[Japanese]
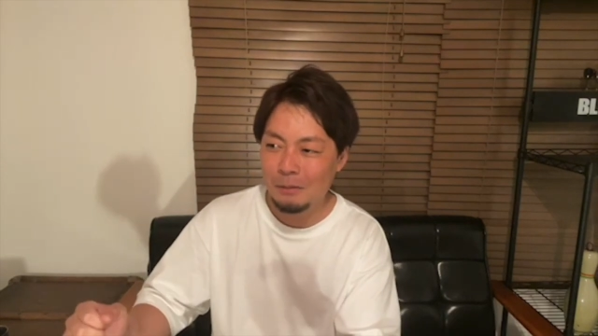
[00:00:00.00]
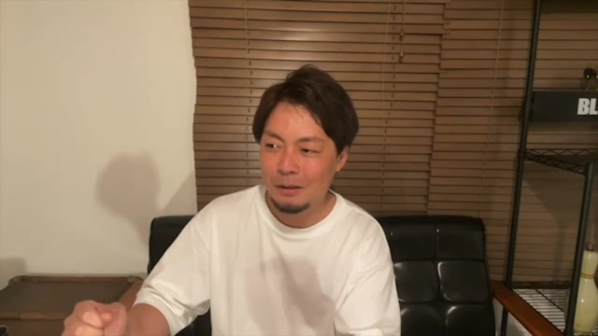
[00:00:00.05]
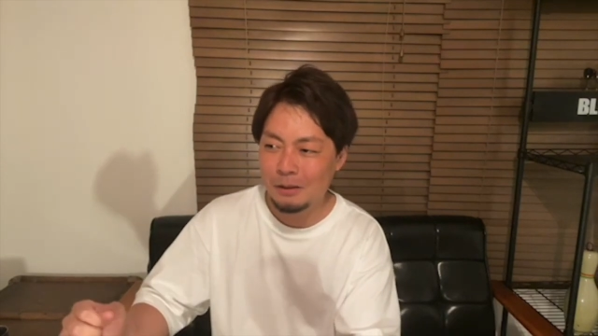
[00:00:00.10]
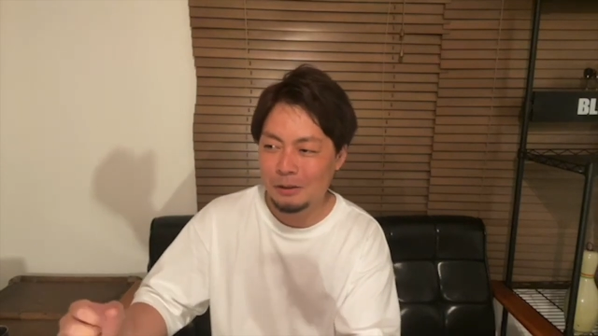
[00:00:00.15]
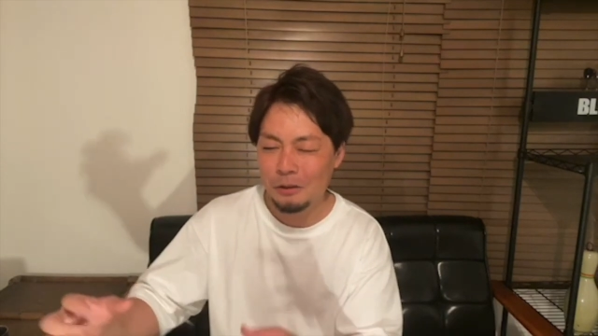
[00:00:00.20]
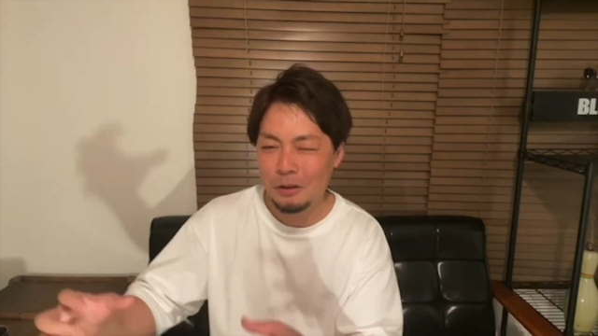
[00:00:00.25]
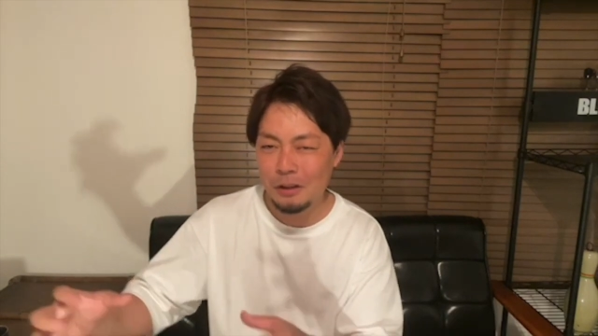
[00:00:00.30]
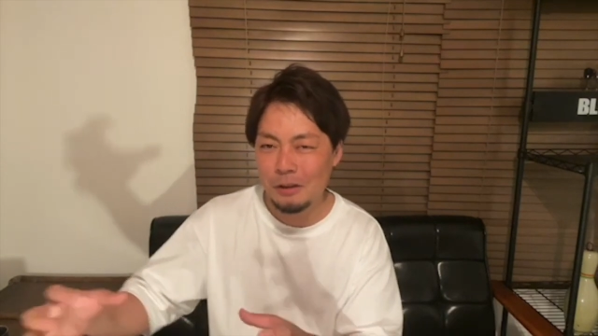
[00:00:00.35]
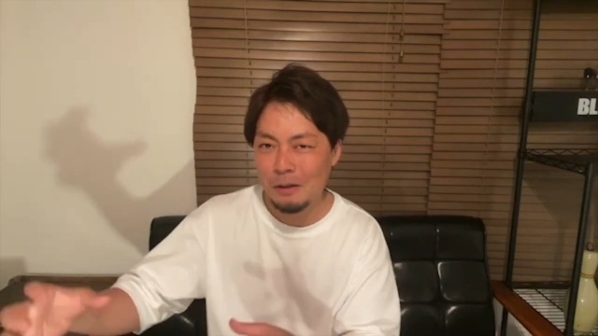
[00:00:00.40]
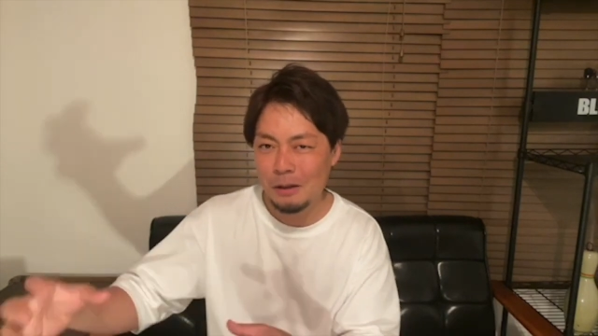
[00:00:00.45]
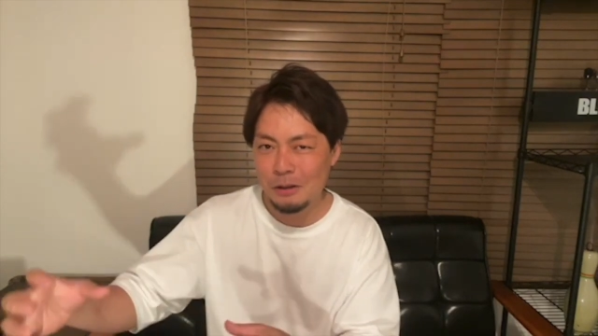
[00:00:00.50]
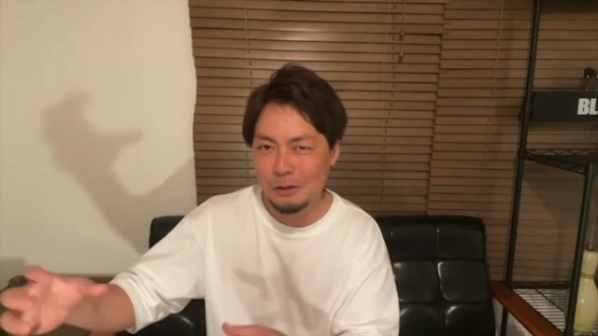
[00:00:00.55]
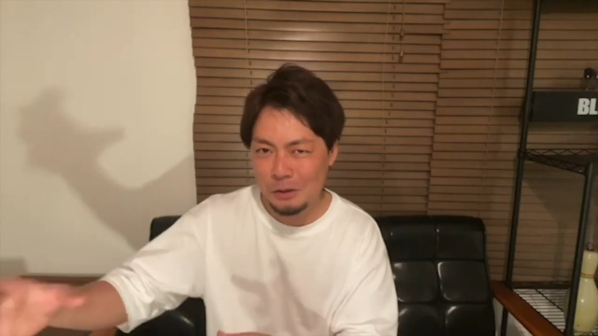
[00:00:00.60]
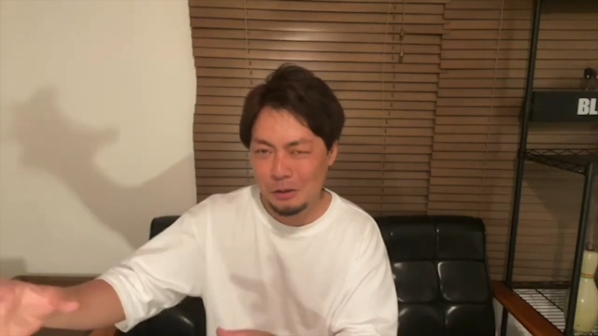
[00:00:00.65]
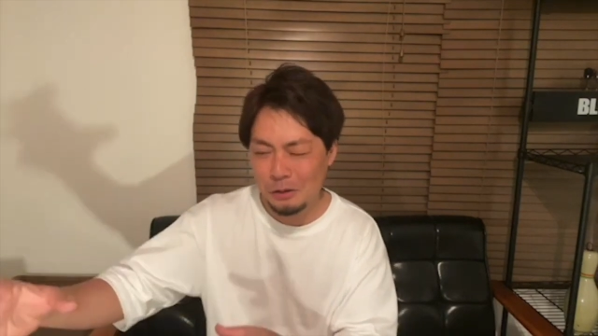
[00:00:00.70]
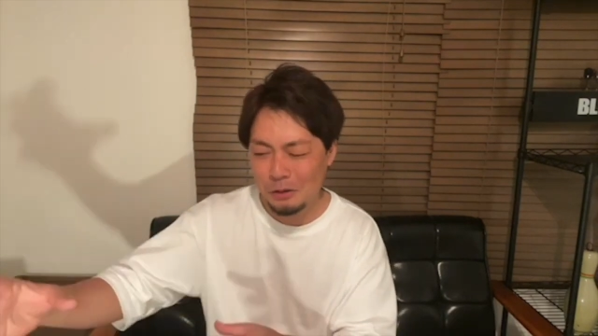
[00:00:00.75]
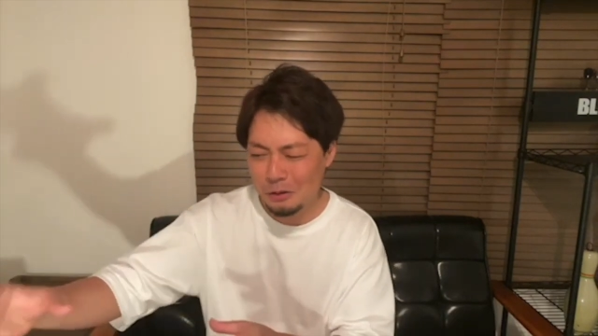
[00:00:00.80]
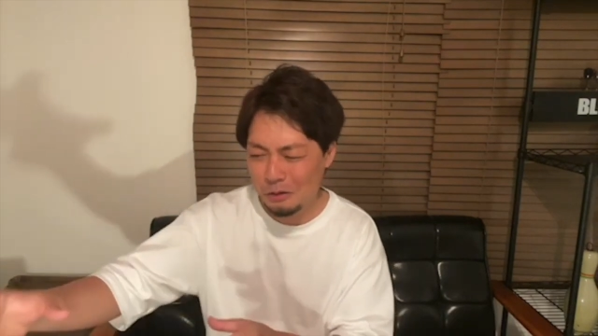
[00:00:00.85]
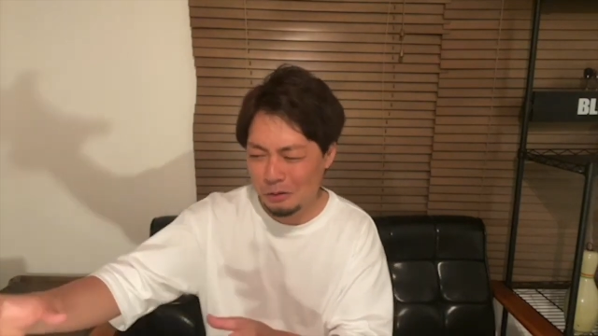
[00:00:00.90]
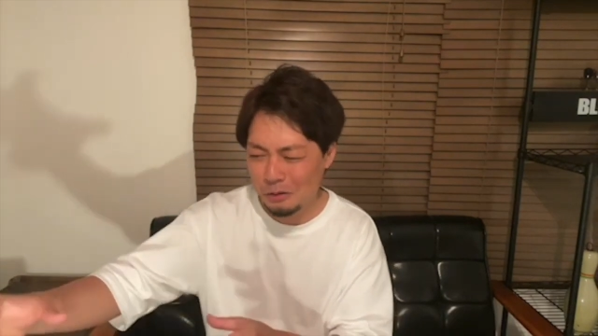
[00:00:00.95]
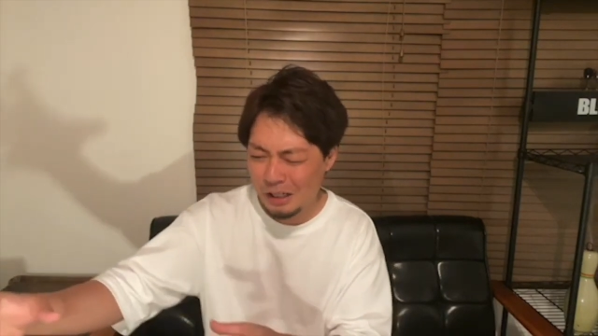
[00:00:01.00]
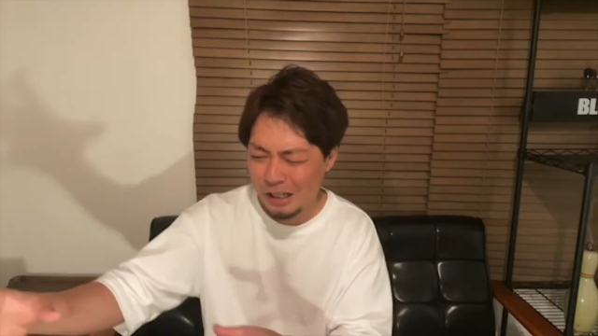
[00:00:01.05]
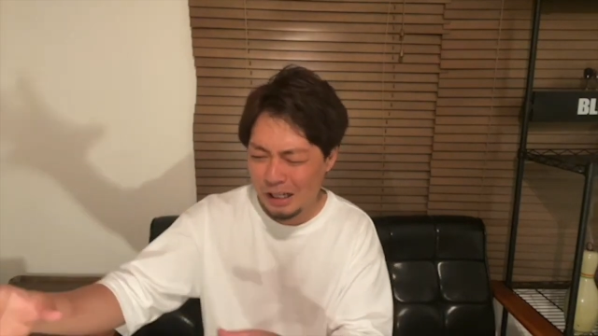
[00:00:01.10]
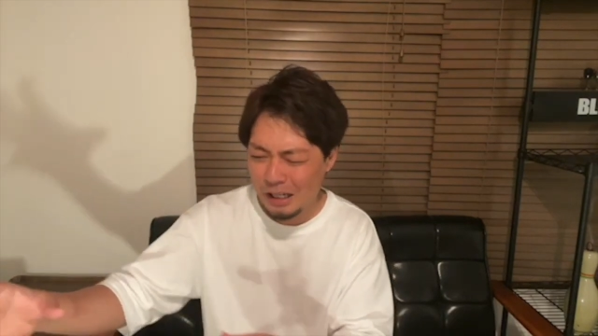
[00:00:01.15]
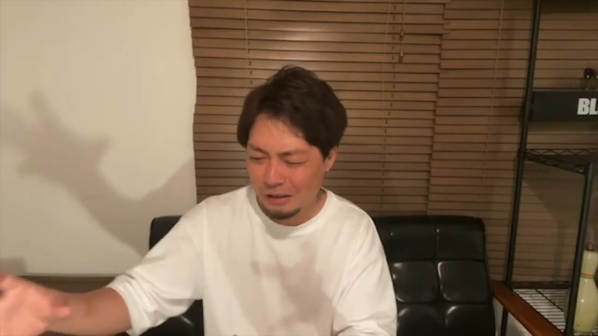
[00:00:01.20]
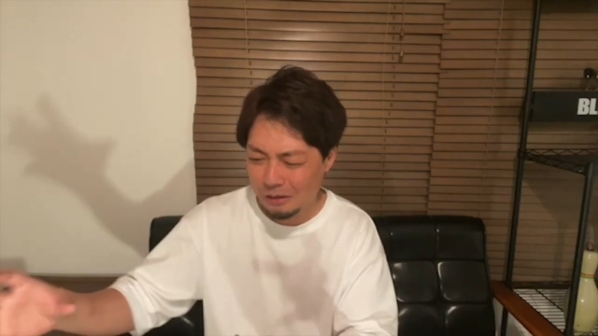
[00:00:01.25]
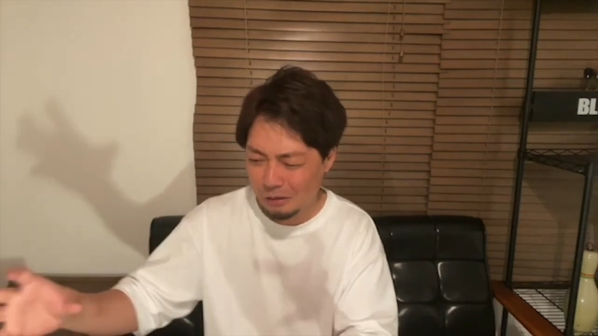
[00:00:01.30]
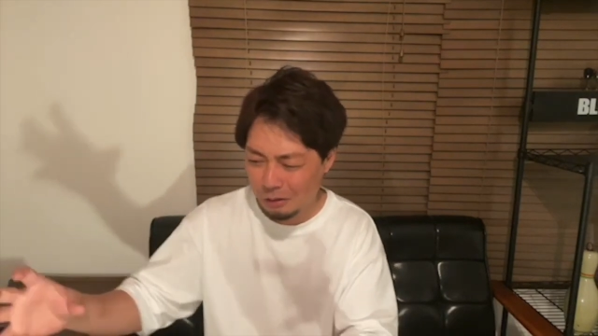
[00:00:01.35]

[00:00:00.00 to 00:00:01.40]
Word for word: まあその今の状況だ